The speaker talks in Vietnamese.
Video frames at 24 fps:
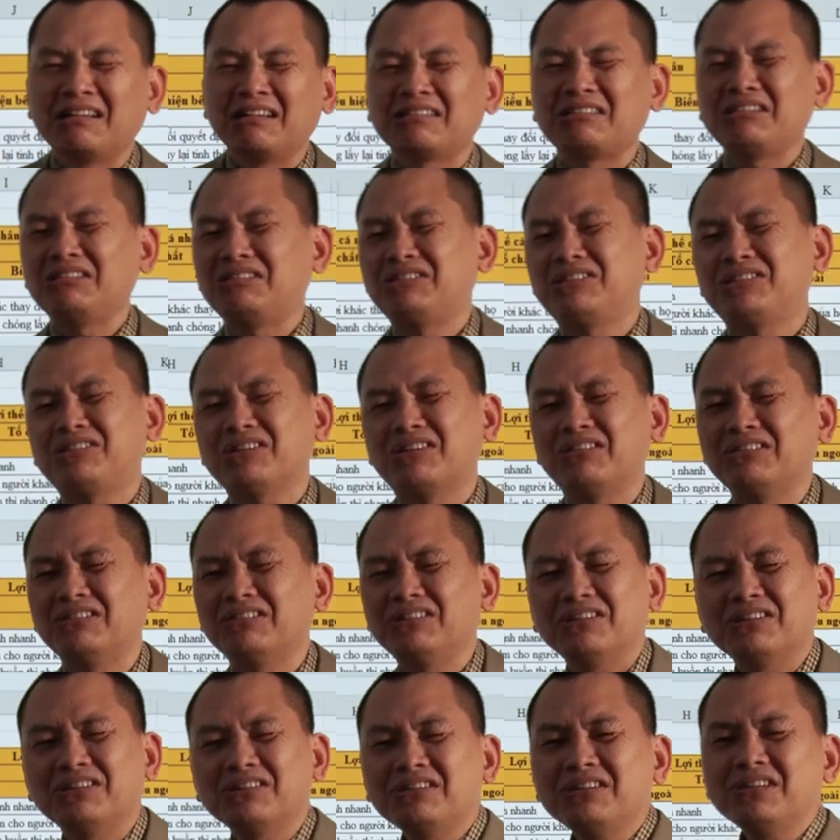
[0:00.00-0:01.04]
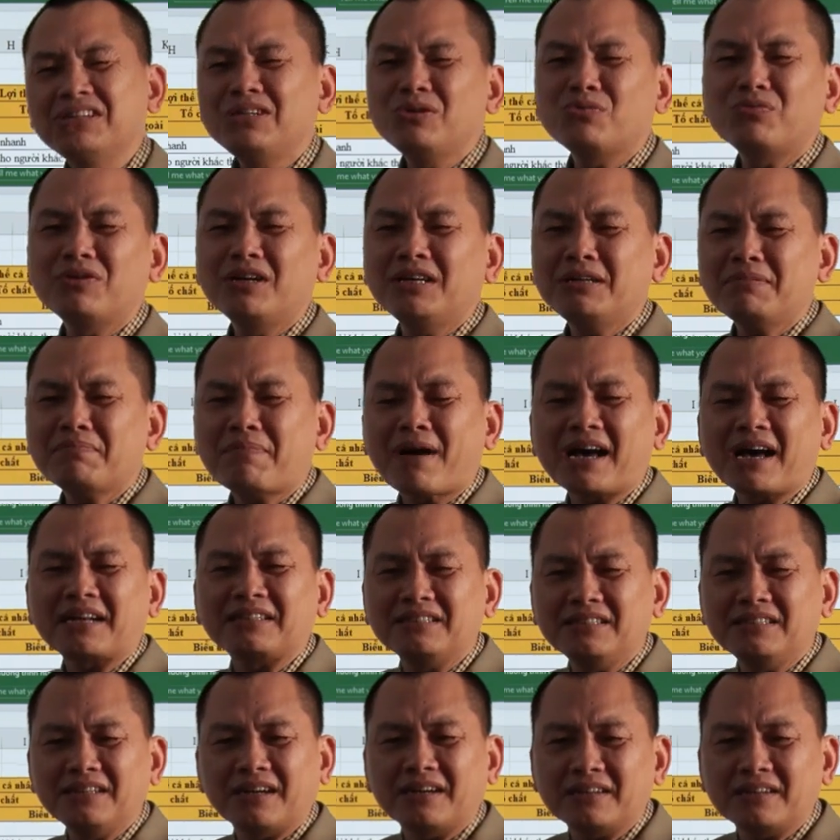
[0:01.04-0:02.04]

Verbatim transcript: thì trời ơi, lúc đấy bạn gì